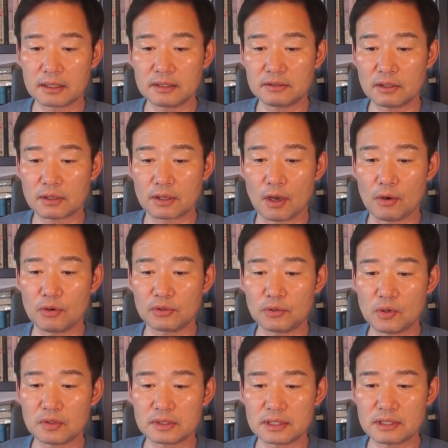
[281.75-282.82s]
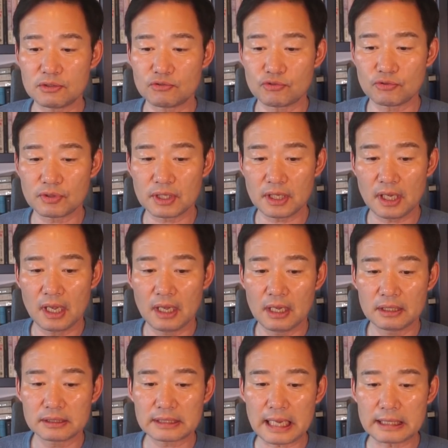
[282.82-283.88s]
그래서 경호동 신축이
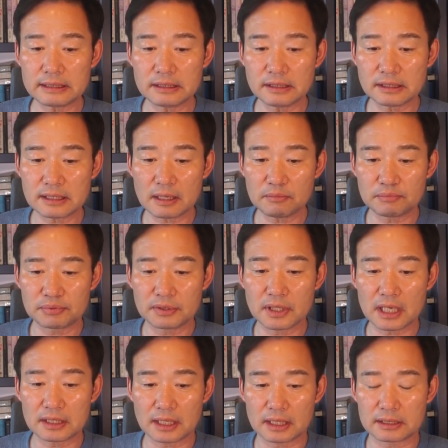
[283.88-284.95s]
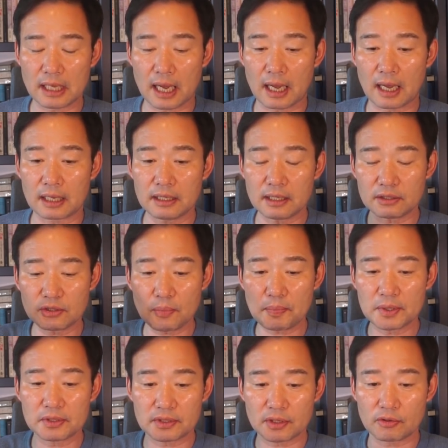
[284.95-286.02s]
사실상 불가능하다. 이게 첫
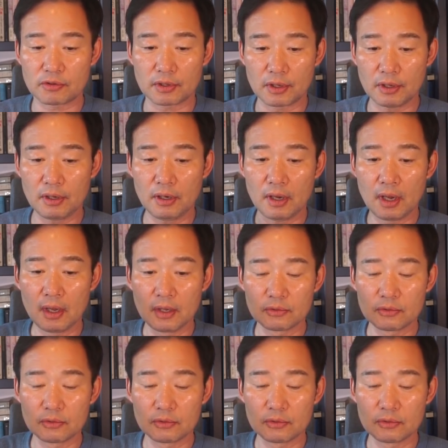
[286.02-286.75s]
번째고요.